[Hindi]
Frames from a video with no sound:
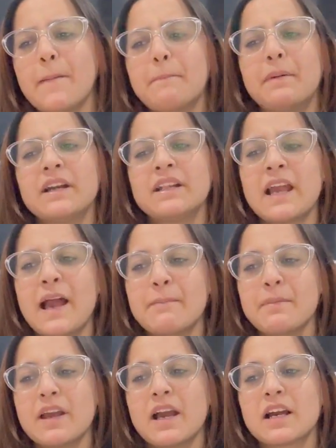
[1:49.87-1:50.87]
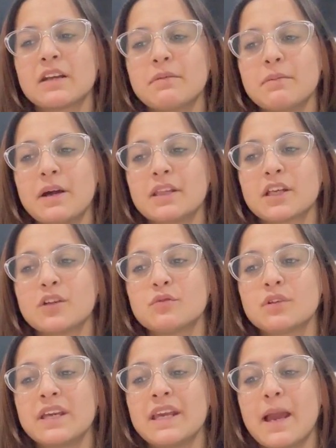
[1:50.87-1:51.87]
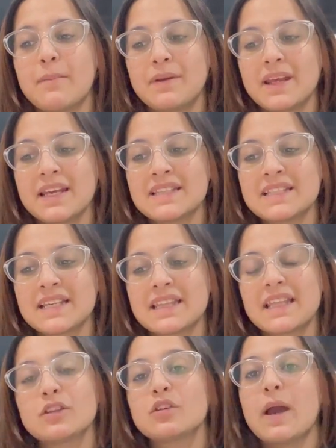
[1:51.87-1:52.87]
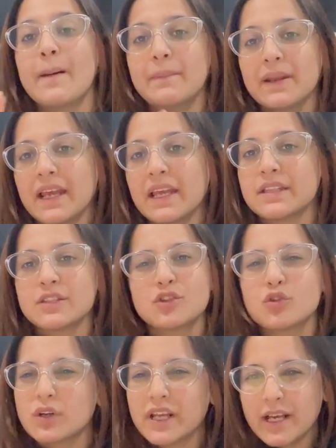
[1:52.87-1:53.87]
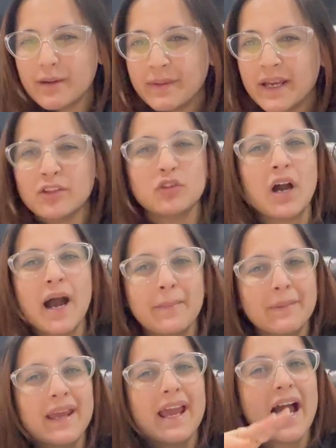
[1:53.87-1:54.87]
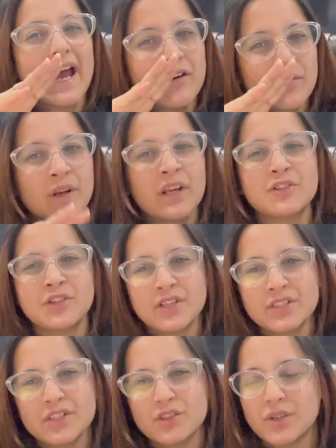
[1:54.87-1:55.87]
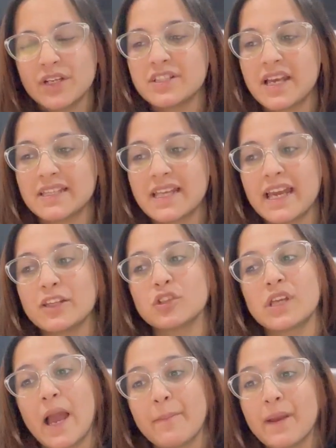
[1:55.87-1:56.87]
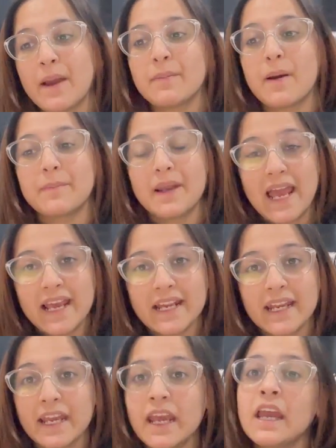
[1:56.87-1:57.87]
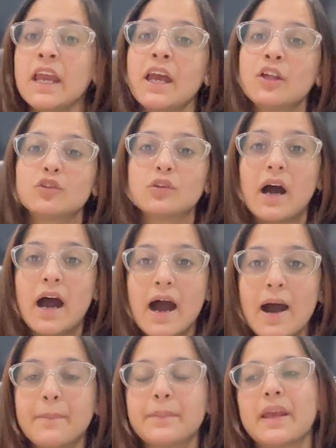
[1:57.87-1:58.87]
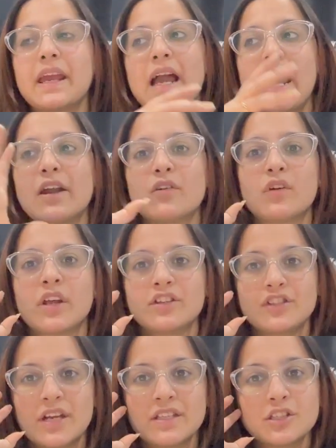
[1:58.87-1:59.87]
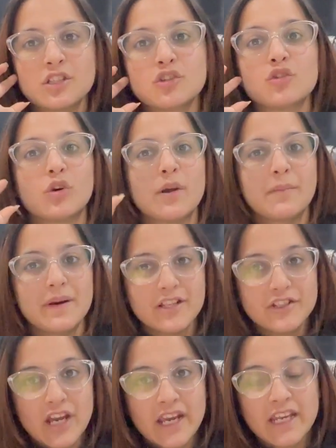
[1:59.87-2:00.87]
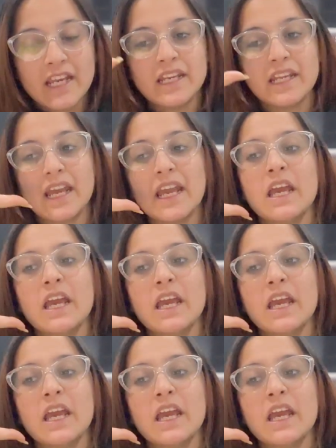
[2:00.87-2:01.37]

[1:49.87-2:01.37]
बट यहाँ पे अगर मैं बात करूँ कि एप्लीकेंट्स कितने हैं तो एप्लीकेंट्स थोड़े कम हैं तो आपके हायर होने के चांसेस थोड़े ज़्यादा हैं तो यहाँ पे आप अप्लाई करेंगे तो आपके हायर होने के चांसेस थोड़े बढ़ जाएंगे ठीक है